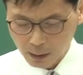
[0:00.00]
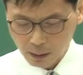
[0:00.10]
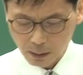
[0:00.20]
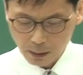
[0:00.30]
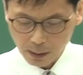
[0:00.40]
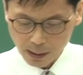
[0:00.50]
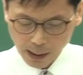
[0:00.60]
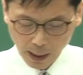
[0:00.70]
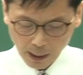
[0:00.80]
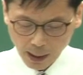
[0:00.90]
어,
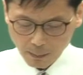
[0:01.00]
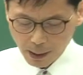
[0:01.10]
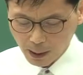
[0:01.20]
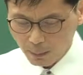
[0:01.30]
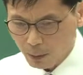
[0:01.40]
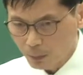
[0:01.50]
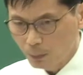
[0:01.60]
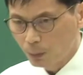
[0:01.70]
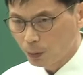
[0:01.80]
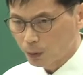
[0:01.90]
잠깐만
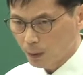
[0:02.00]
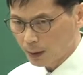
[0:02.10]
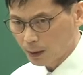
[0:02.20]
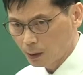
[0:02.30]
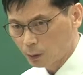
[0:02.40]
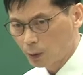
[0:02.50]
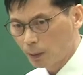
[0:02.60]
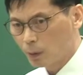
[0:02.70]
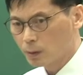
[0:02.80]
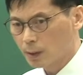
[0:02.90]
한번 보도록 할게요.
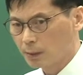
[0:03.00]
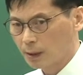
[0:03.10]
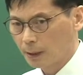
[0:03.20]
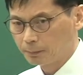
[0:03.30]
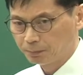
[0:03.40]
도배공사입니다.